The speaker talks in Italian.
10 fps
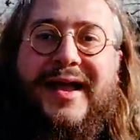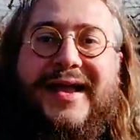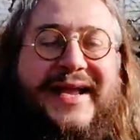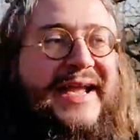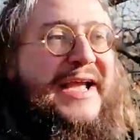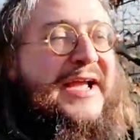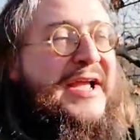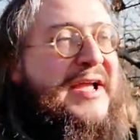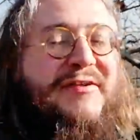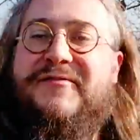
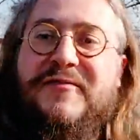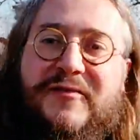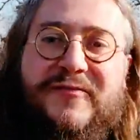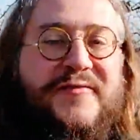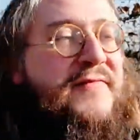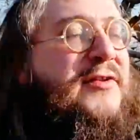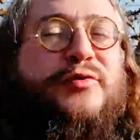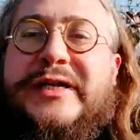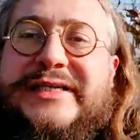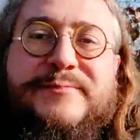Eh, vi faccio
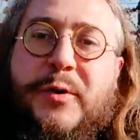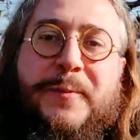un esempio